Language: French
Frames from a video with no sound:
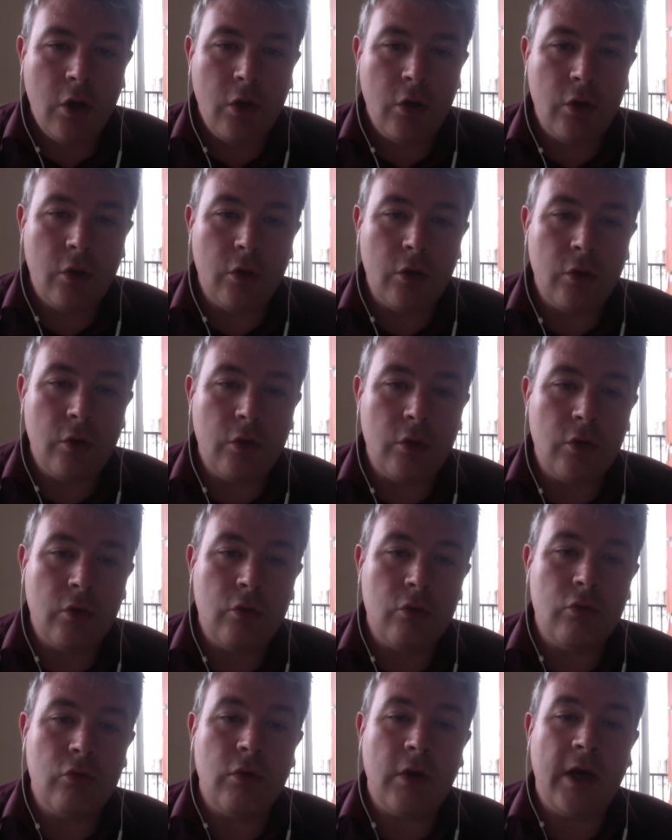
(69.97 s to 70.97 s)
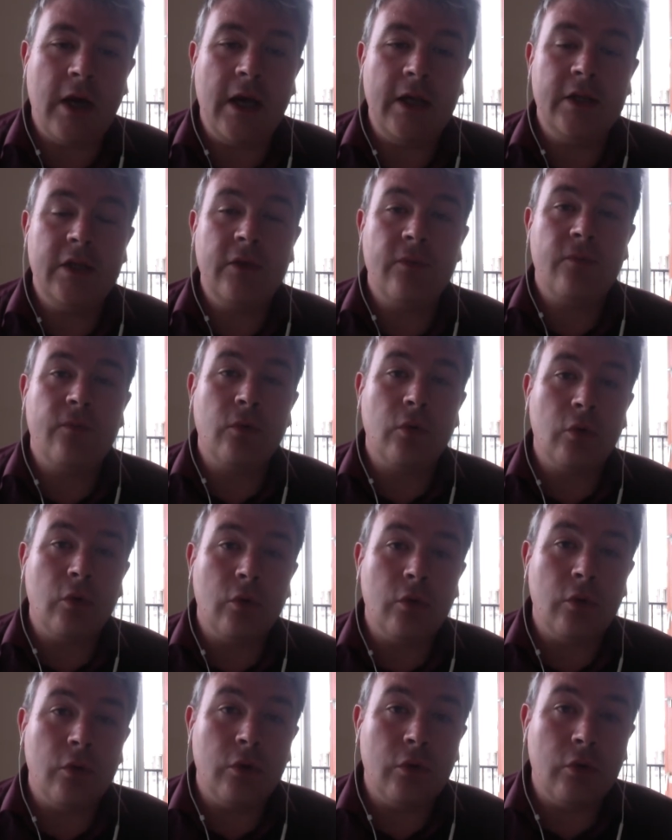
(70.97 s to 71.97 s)
à
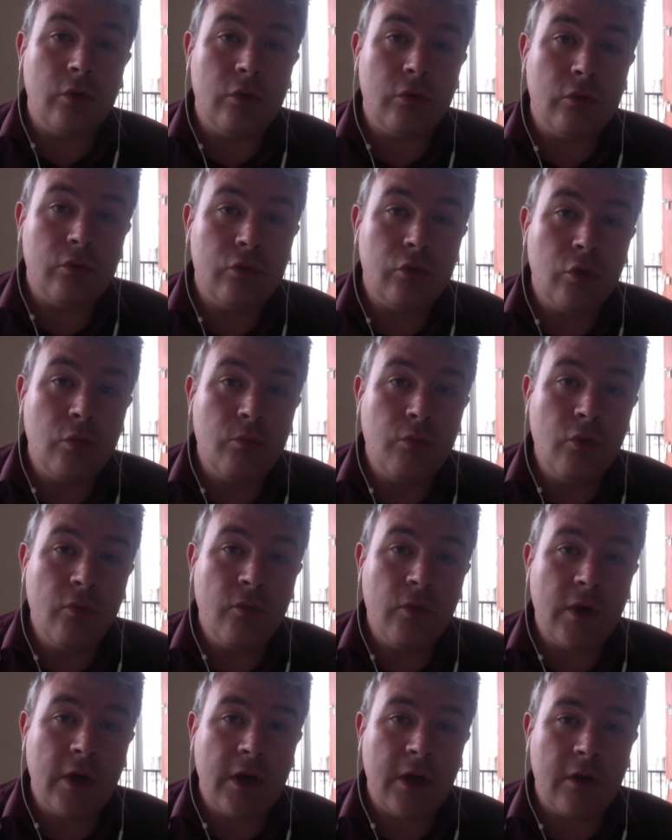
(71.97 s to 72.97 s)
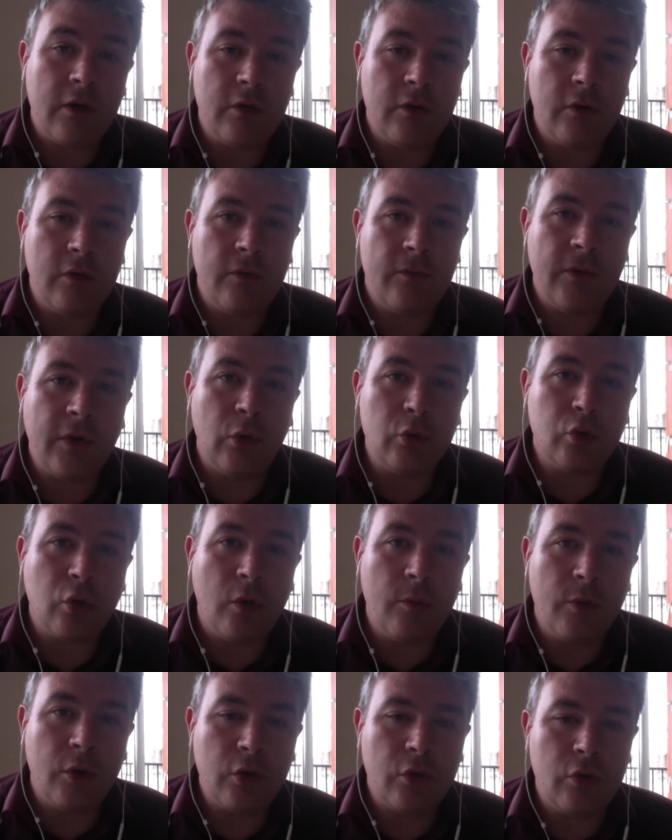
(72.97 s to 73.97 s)
défaut de ne pouvoir faire
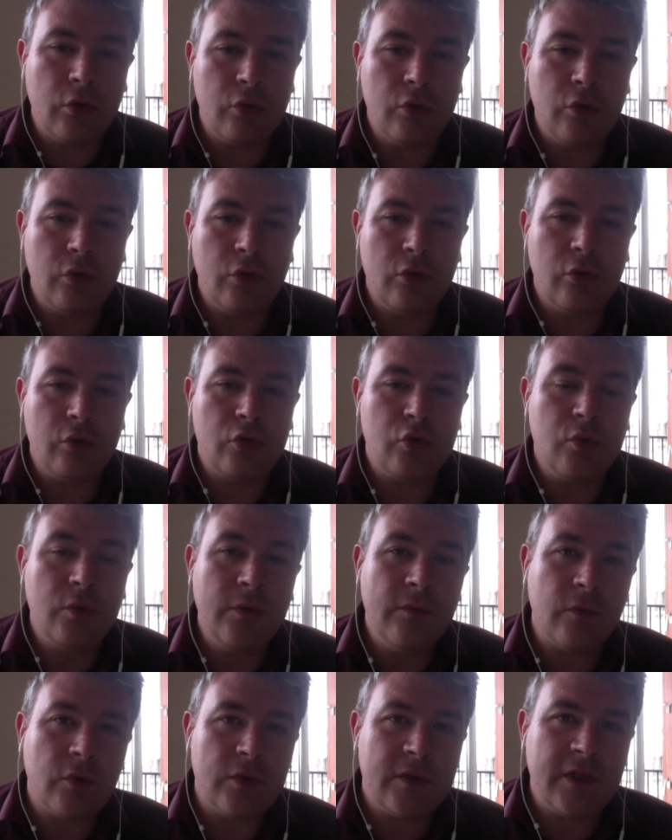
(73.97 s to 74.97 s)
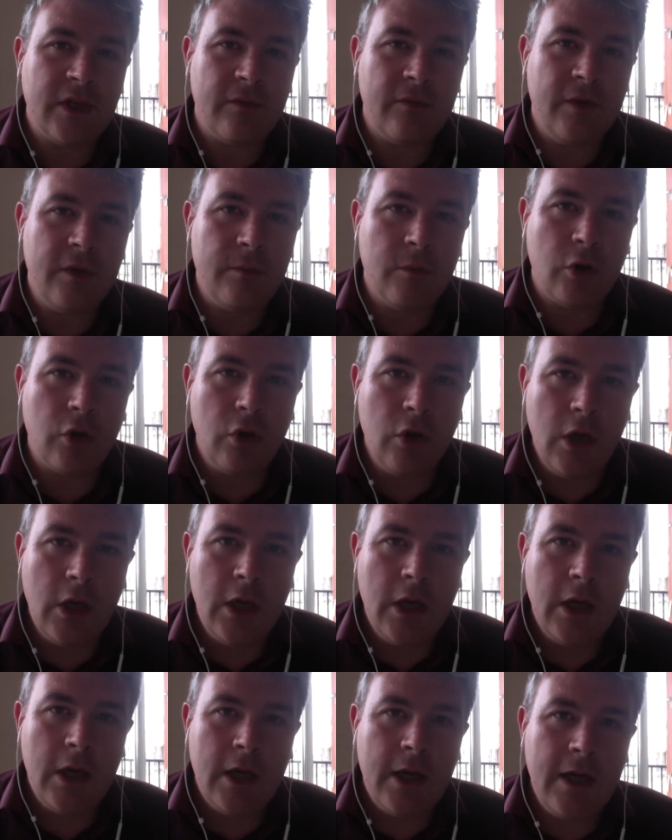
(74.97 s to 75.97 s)
autrement que de, suivre servilement
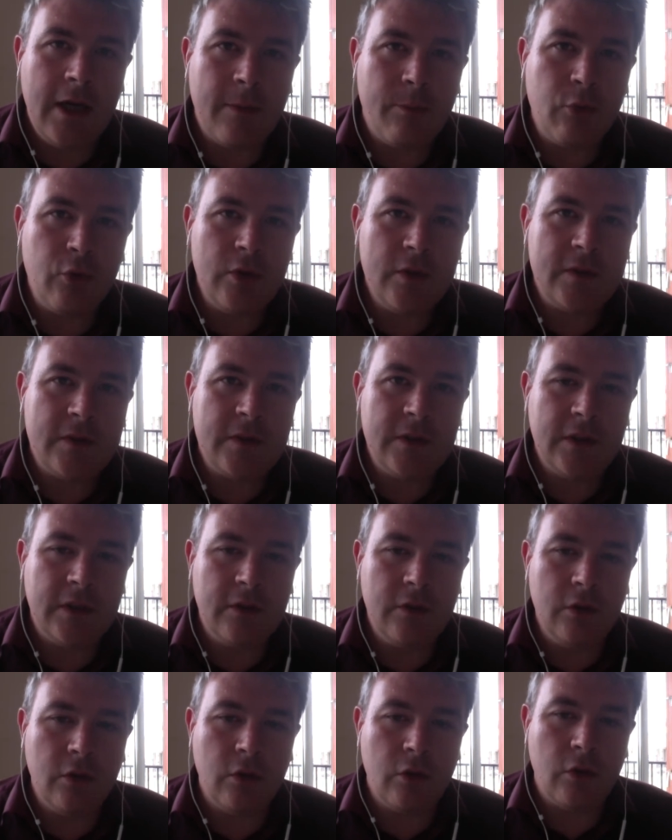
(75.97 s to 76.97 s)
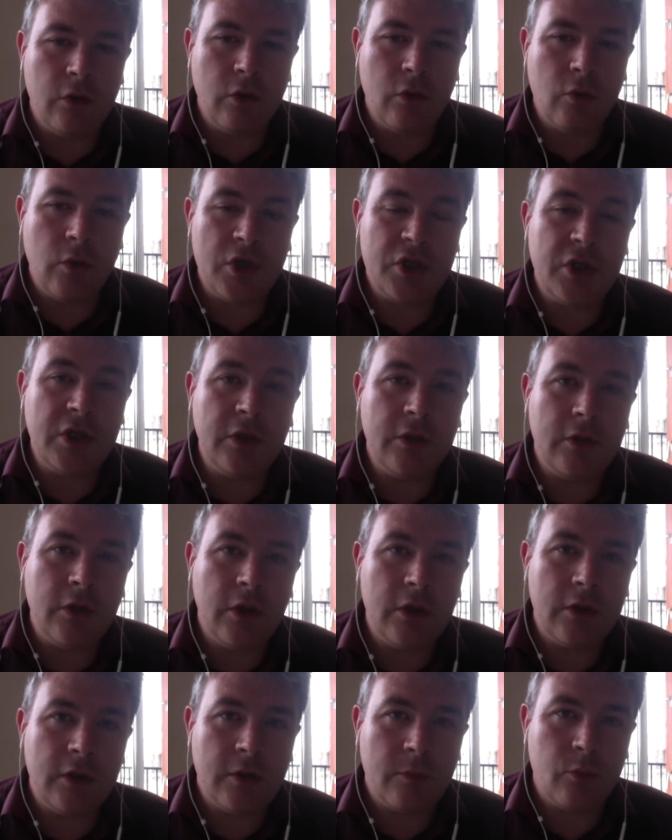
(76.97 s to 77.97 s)
la politique de
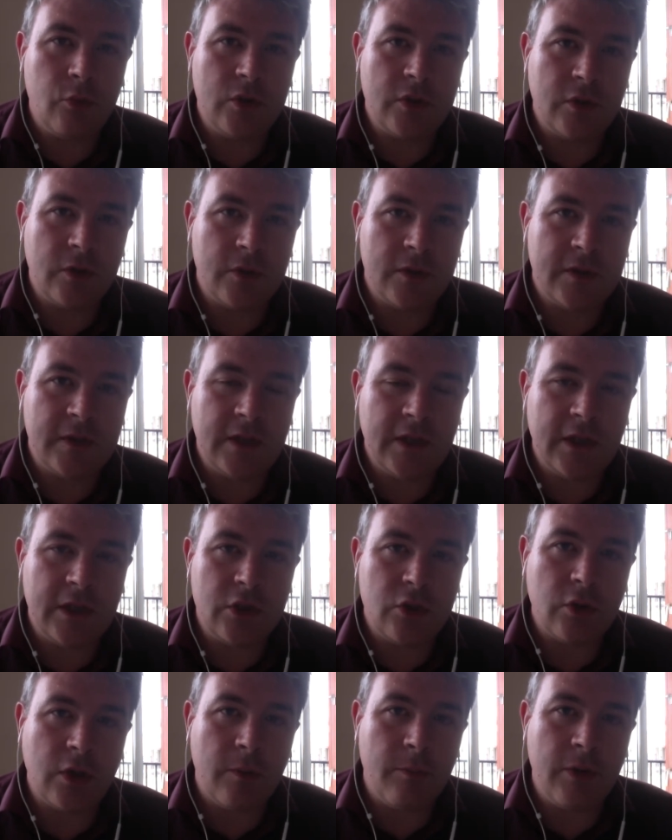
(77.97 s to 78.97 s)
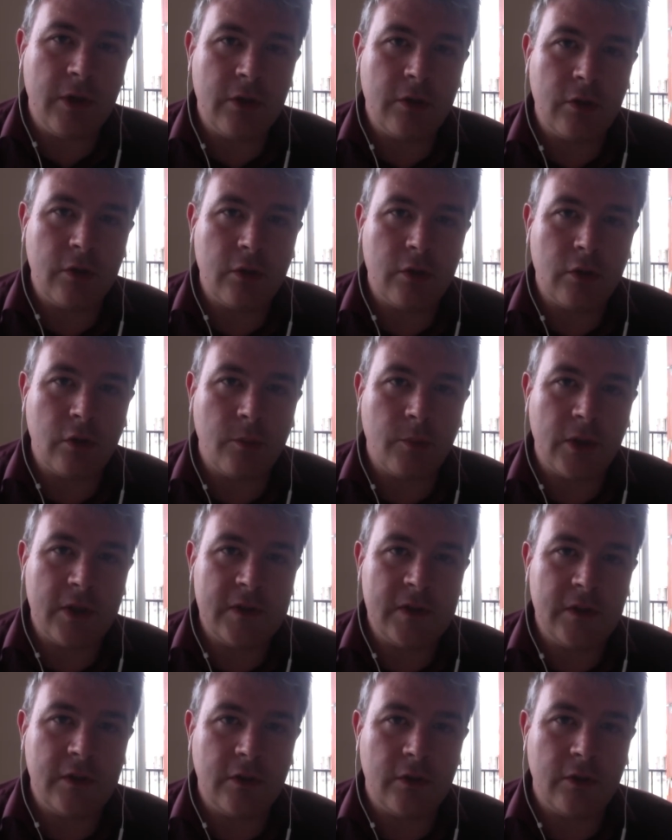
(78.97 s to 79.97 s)
Washington, hein, puisque c'est, je rappelle que notre
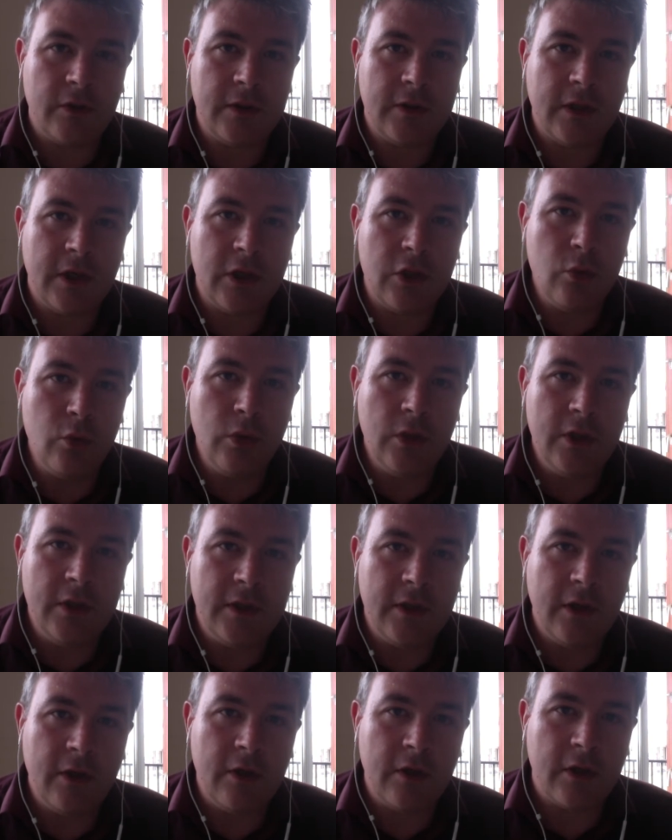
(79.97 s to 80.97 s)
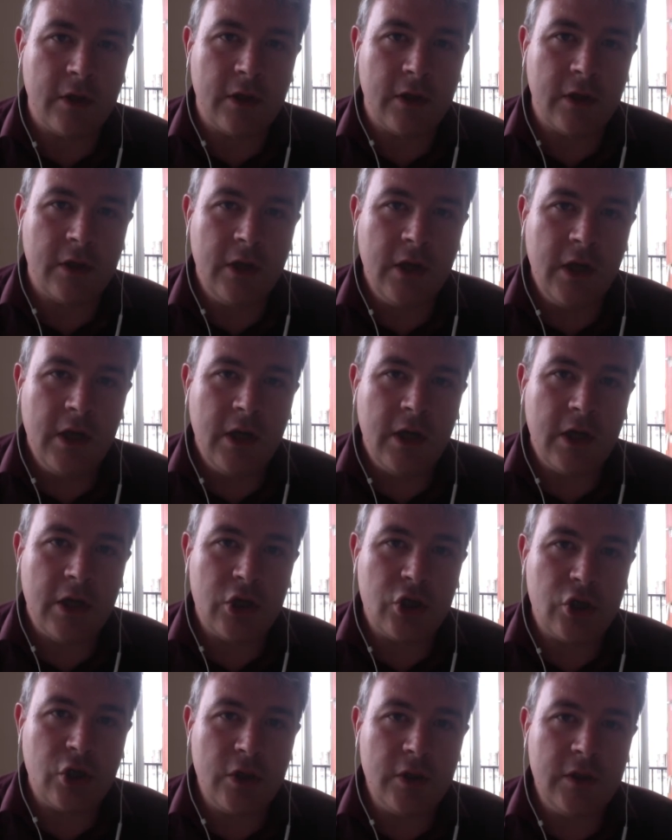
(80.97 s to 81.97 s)
président est un young leader, un,
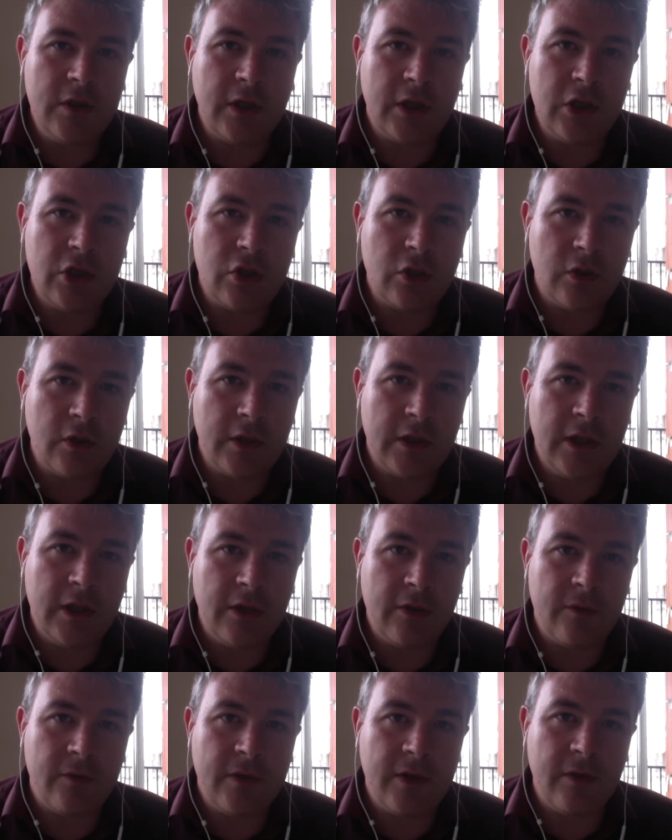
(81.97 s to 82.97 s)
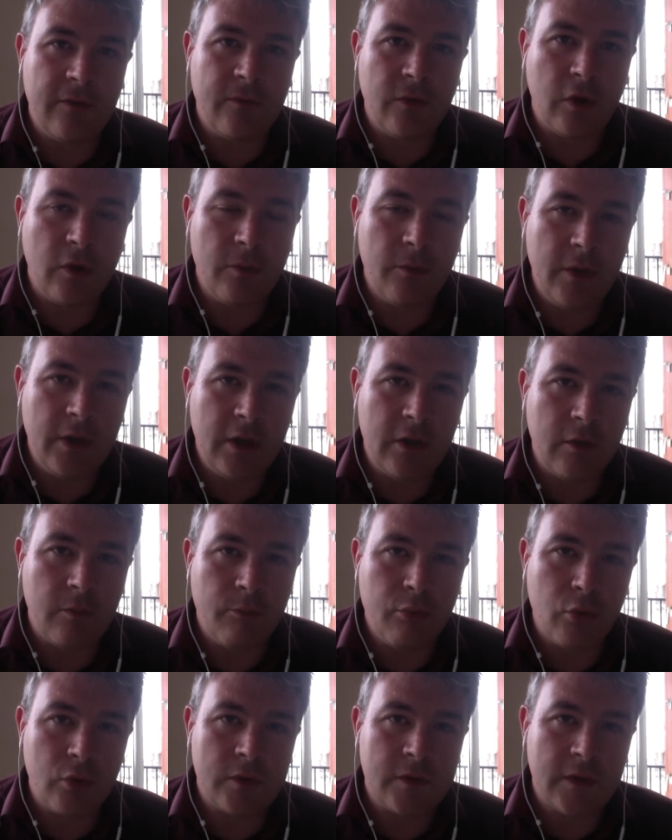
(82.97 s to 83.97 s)
un jeune dirigeant, qu'il a été formé
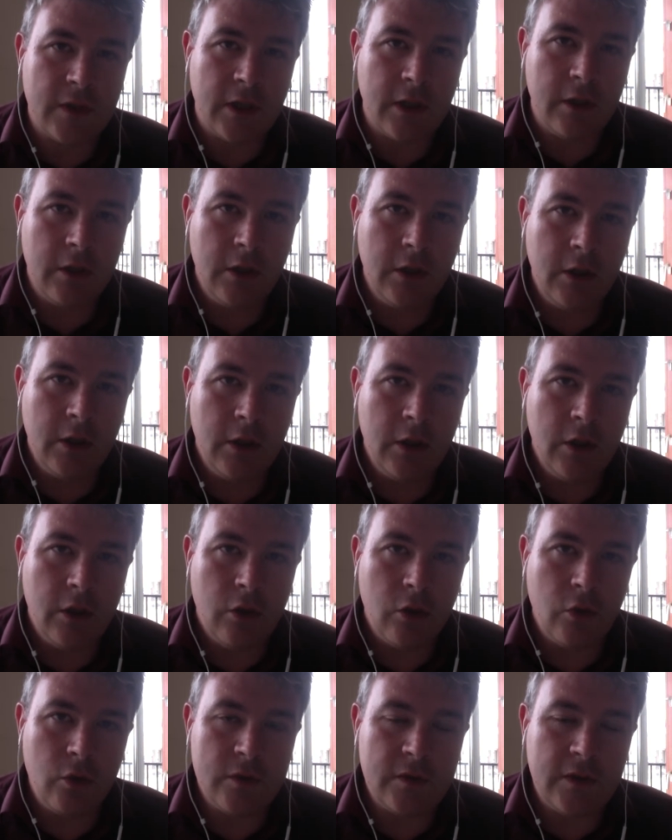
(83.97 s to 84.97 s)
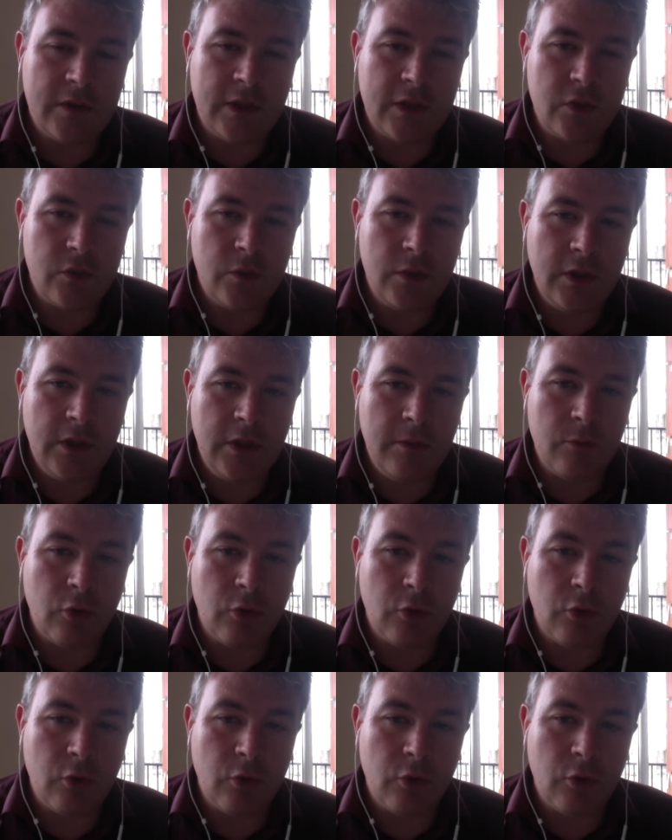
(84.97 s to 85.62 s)
pour ça aux États-Unis.